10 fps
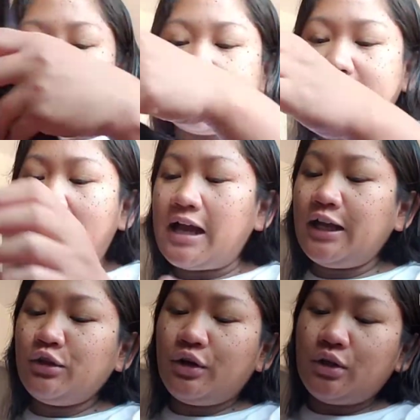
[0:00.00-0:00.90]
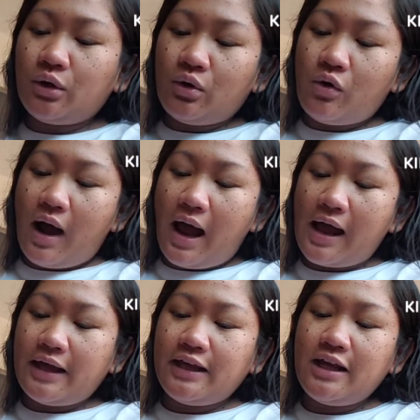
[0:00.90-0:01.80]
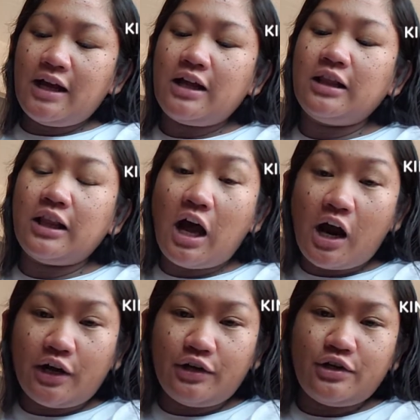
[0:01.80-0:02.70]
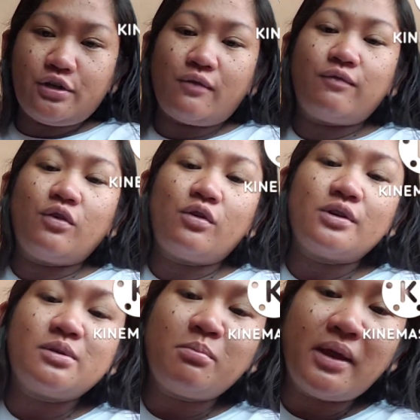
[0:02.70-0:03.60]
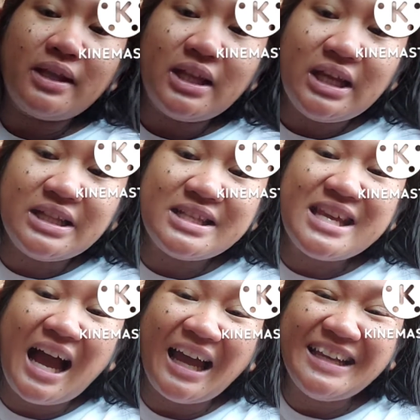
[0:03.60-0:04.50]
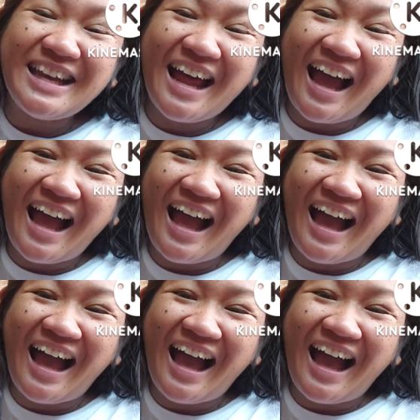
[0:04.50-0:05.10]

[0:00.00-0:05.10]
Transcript: Kasi ang in-order ko ay large. Of course, made in China.